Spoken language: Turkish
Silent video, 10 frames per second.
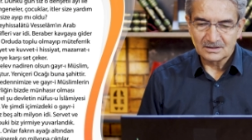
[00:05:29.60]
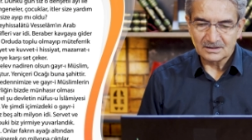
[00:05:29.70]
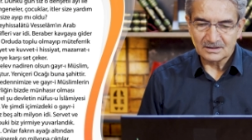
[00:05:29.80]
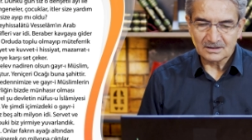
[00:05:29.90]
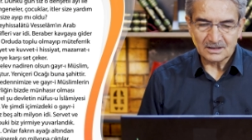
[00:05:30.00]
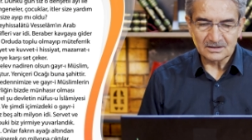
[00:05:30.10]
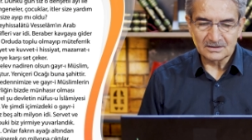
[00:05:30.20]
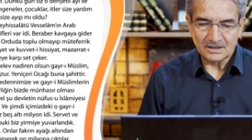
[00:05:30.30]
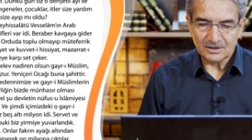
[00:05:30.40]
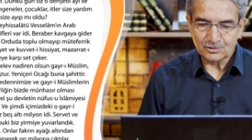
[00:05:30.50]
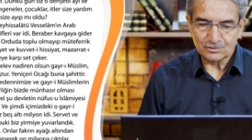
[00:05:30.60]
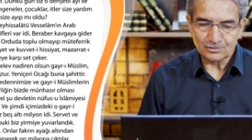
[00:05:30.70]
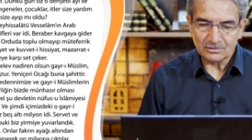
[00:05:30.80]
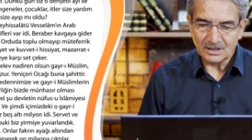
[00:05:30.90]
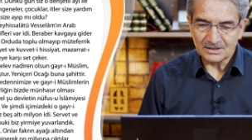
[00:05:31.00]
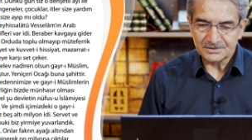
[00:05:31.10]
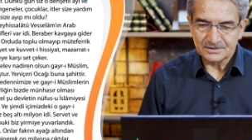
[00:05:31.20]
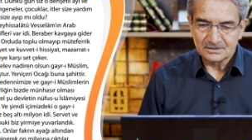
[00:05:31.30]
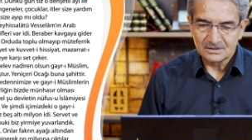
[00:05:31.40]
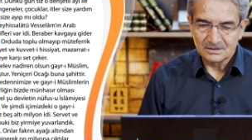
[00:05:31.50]
e, kadınlar,
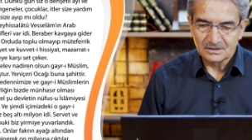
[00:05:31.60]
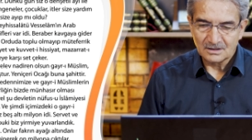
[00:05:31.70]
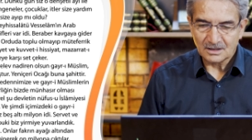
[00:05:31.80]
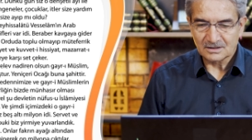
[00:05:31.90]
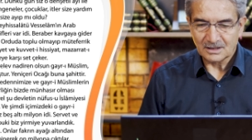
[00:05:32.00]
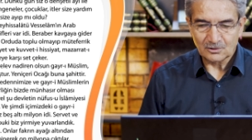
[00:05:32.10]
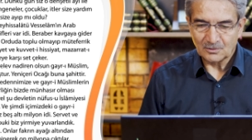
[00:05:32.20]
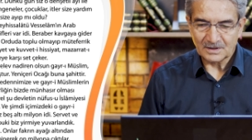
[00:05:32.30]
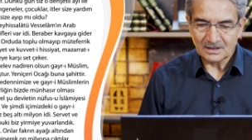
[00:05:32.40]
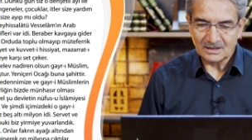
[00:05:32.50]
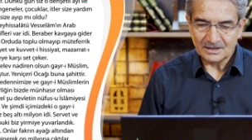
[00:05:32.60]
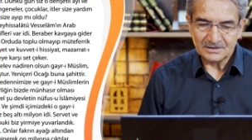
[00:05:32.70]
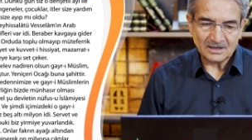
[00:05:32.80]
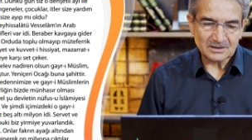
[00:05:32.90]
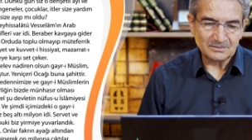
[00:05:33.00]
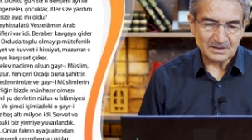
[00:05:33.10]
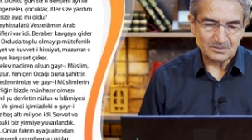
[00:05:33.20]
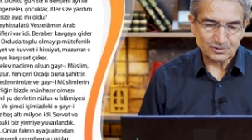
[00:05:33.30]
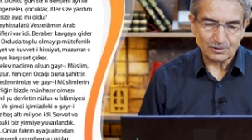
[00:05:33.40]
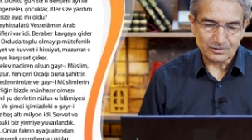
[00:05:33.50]
çocuklar hatta köpekler yardım
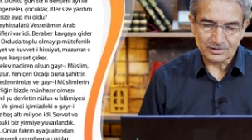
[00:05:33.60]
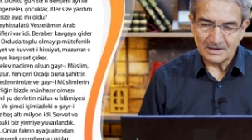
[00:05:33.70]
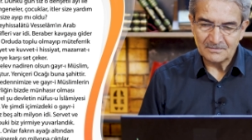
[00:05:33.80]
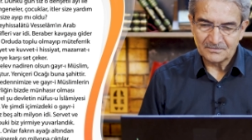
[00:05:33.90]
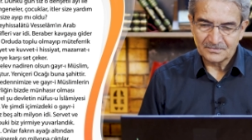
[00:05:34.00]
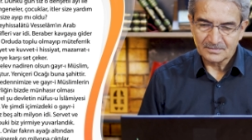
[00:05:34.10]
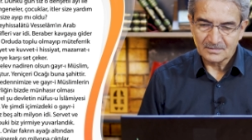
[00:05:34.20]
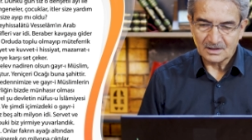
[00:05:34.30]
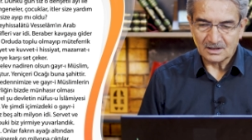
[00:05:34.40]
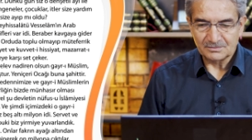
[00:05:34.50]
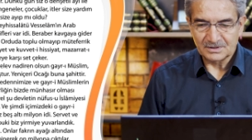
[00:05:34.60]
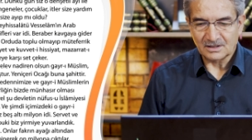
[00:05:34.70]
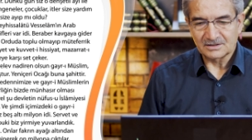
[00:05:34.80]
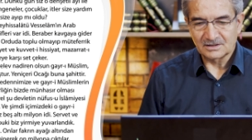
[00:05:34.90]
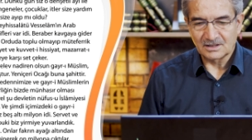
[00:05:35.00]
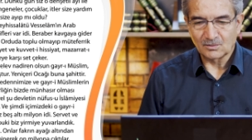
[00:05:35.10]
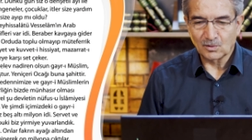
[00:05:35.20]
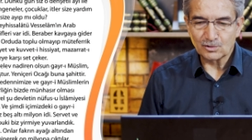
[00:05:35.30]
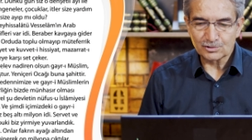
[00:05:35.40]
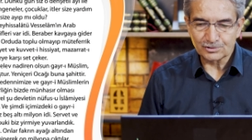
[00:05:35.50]
etmiş olsa bir ayıyla
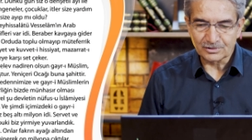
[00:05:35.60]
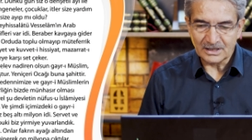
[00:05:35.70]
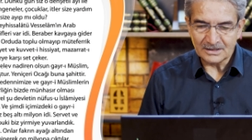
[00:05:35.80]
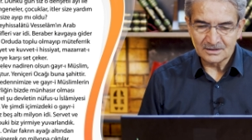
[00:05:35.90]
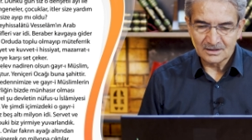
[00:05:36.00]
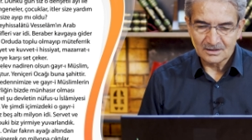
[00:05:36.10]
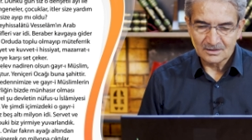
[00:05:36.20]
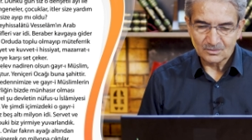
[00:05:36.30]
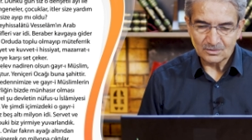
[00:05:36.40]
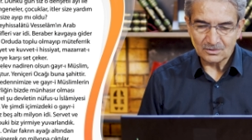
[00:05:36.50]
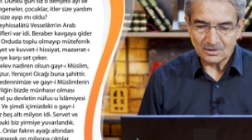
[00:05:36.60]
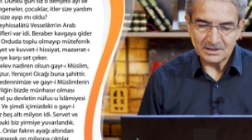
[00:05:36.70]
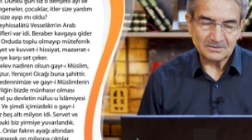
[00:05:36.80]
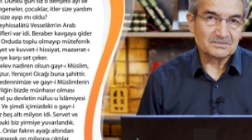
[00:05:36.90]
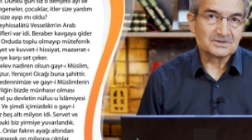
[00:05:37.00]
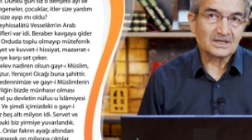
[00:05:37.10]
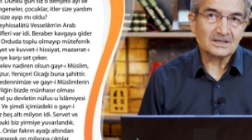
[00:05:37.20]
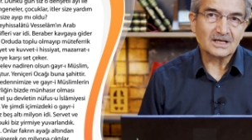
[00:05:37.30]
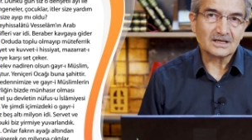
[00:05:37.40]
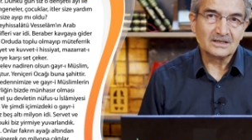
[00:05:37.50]
boğuşurken bu ayıp bir
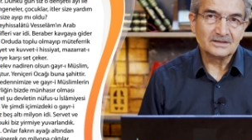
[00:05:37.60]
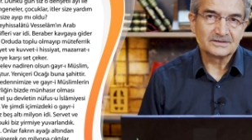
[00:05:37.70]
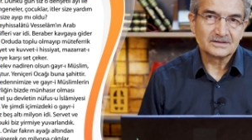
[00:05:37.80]
şey değil.